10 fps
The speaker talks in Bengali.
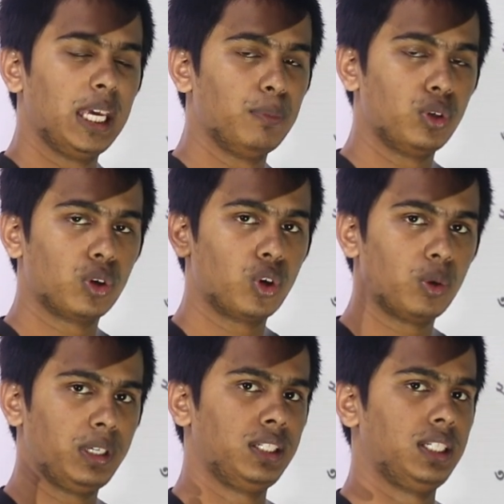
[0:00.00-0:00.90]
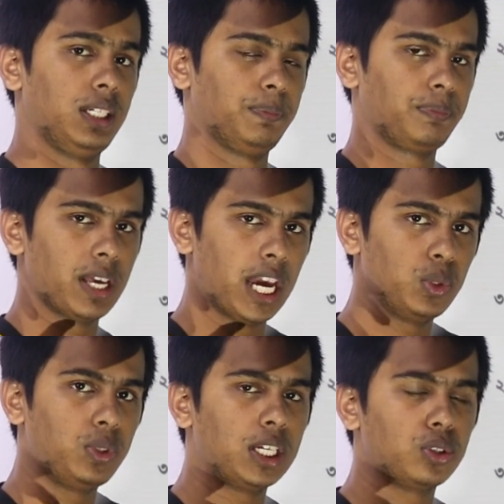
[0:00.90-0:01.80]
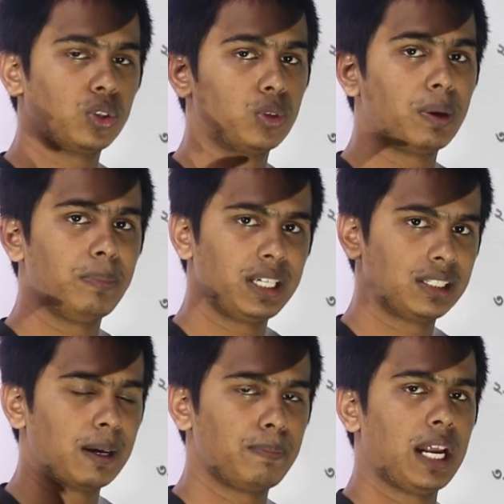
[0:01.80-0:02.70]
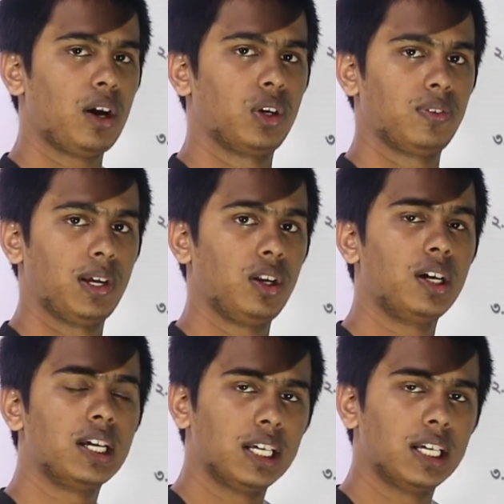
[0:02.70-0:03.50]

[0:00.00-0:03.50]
ইমিউনোগ্লোবিন জি এই দুইটা জন্য তোমরা মিক্স আপ না করে ফেলো